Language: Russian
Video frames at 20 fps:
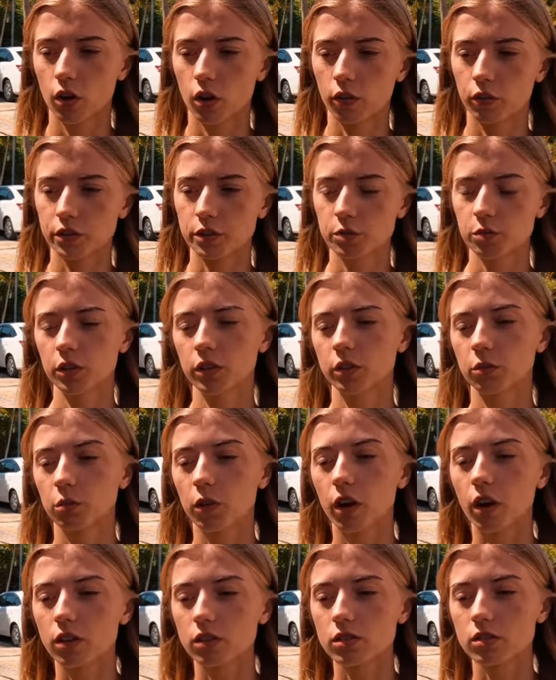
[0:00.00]
а возьми
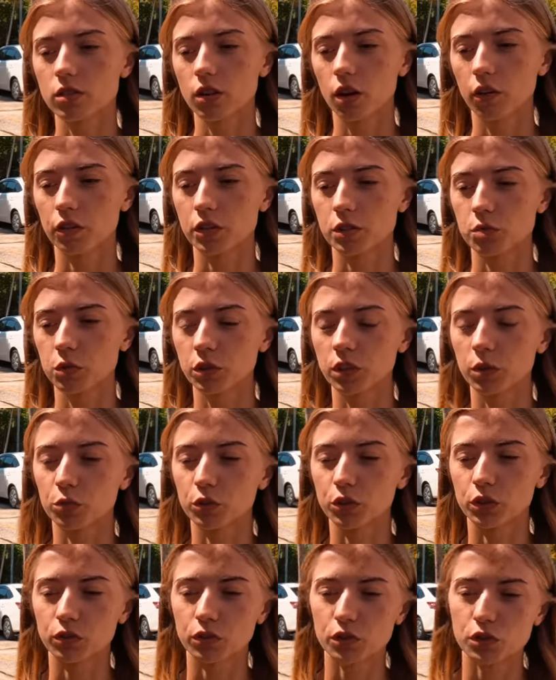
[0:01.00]
Макс, а возьми там
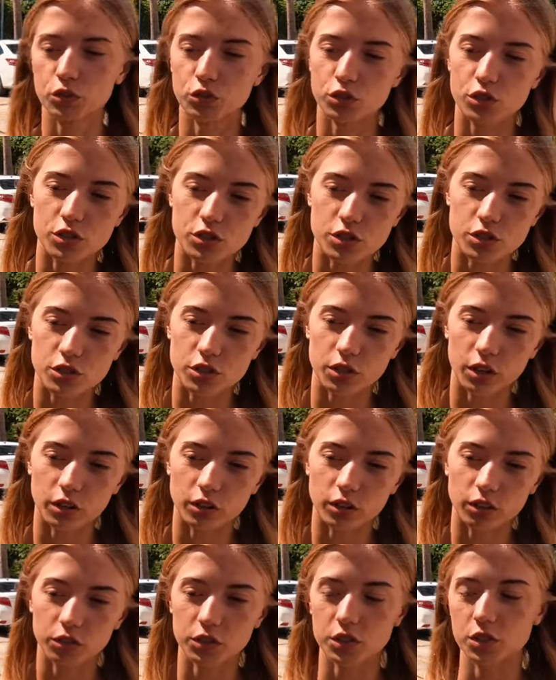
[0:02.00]
АДВ
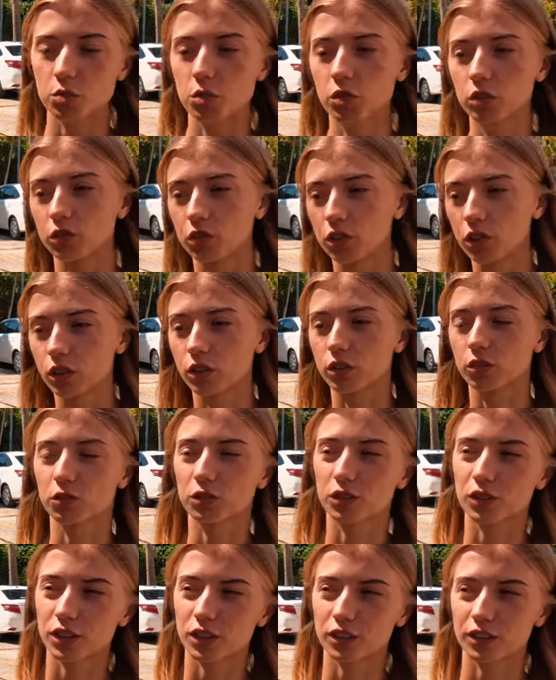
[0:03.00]
160, а возьми вот это,
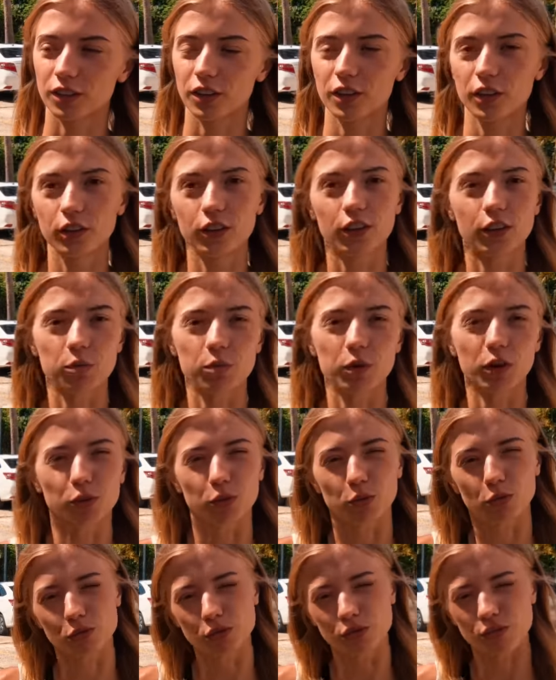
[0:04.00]
вот это.
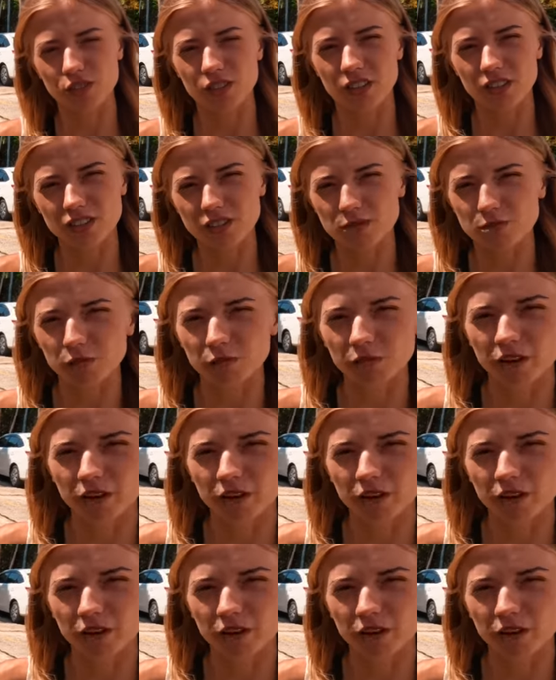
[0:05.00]
Ребята, он уже взял себе